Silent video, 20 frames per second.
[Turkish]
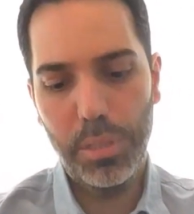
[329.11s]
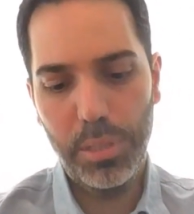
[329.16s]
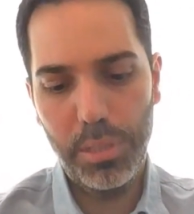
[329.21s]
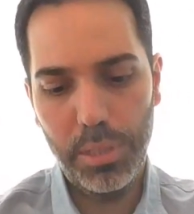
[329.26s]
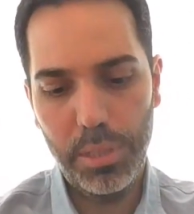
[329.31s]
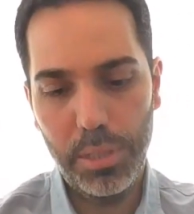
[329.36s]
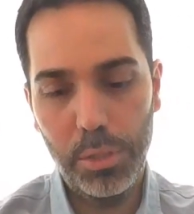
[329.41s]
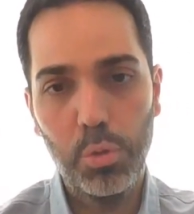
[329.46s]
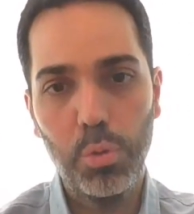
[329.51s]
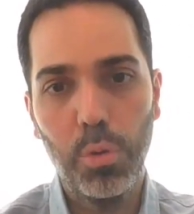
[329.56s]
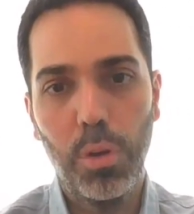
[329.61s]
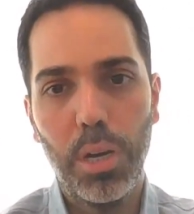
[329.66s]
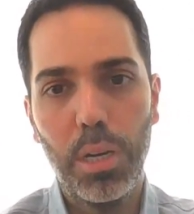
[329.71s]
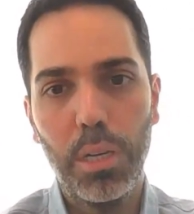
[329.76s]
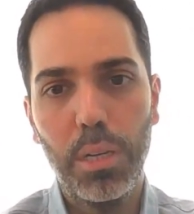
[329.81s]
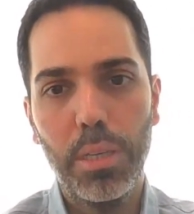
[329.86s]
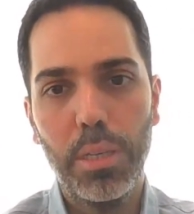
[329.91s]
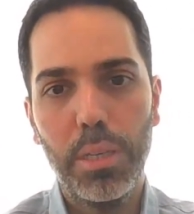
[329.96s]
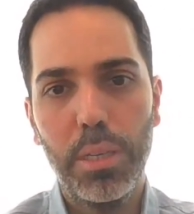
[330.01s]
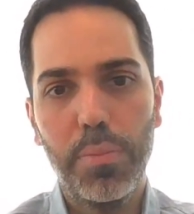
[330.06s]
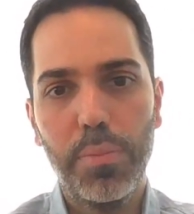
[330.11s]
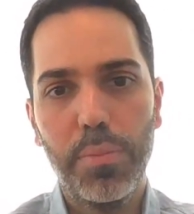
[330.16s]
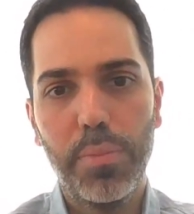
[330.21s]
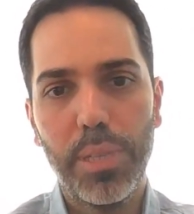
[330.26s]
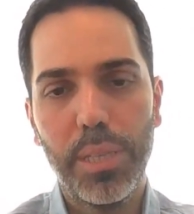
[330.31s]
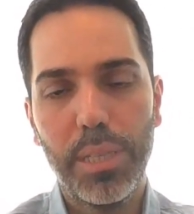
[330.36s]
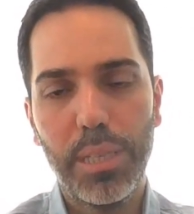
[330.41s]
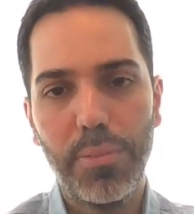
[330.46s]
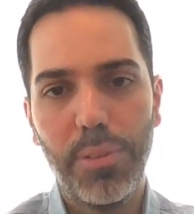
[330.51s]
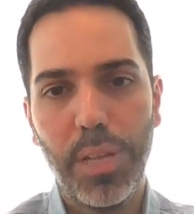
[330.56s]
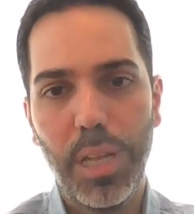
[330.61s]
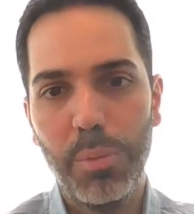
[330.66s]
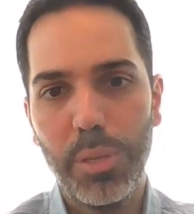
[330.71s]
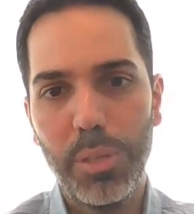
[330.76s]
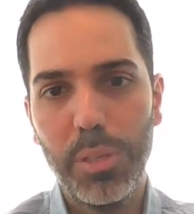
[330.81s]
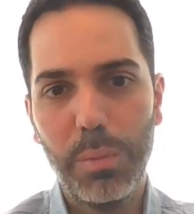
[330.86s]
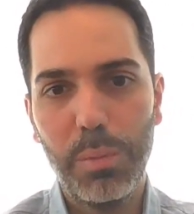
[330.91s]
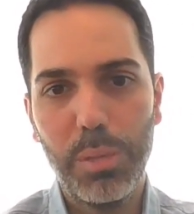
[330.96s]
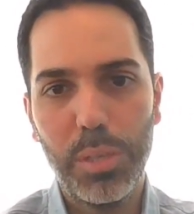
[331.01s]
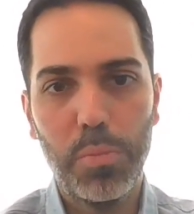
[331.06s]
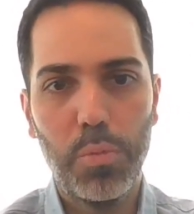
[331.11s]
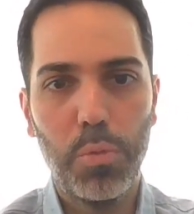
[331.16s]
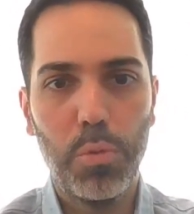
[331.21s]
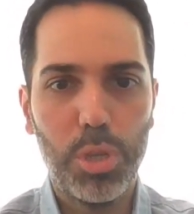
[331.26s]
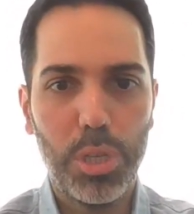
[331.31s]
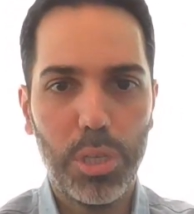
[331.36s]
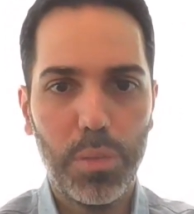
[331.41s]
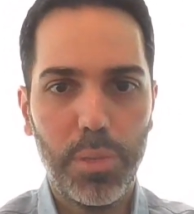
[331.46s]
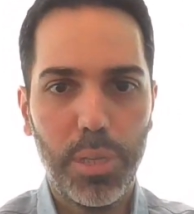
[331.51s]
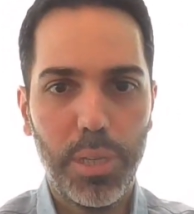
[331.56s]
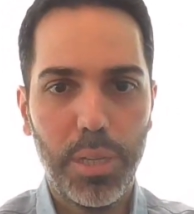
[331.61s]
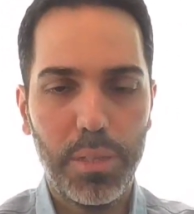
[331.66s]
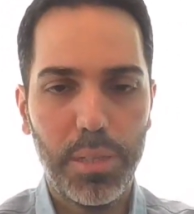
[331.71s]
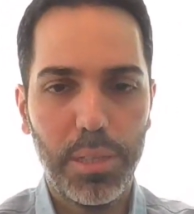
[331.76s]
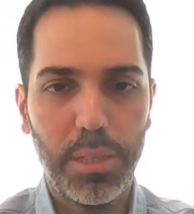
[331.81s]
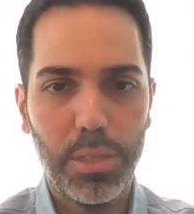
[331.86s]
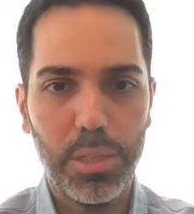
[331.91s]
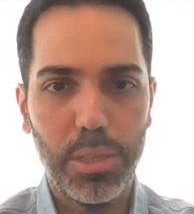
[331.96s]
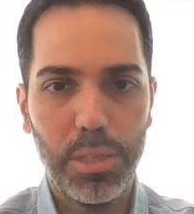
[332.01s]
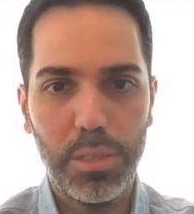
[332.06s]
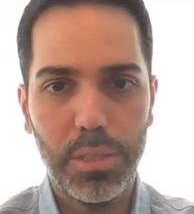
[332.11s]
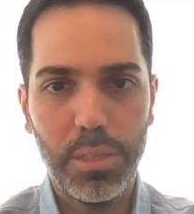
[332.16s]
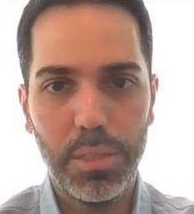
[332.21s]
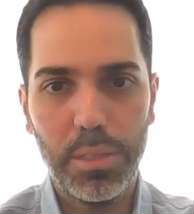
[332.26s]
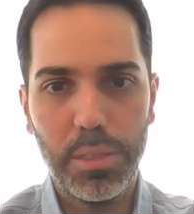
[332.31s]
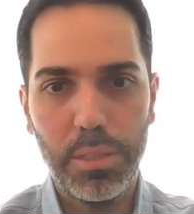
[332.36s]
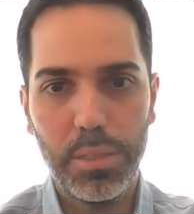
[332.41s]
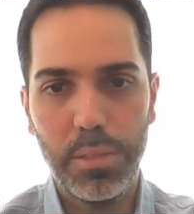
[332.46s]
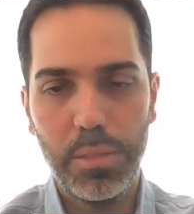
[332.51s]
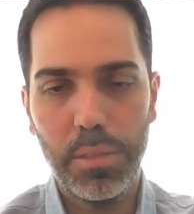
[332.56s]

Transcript: Ee, QR'la teklif alma diye bir proje hayata geçirdik.